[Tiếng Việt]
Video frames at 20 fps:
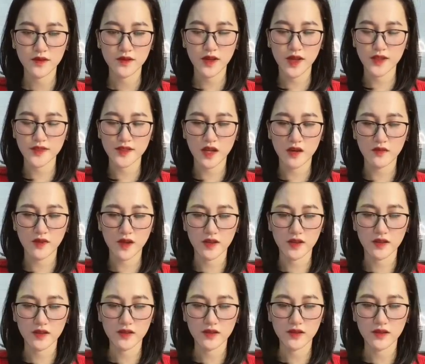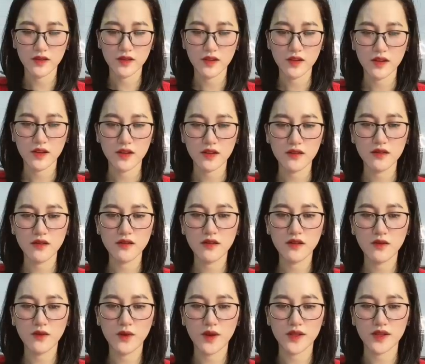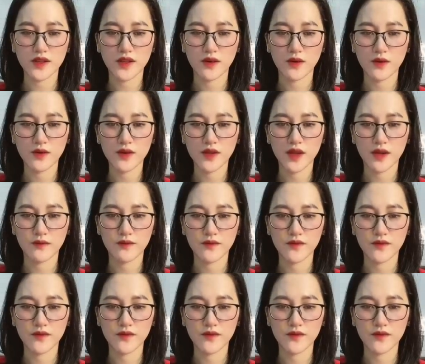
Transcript: Anh sao vậy? Khương Lương Nguyệt nhìn Ngô Nhậm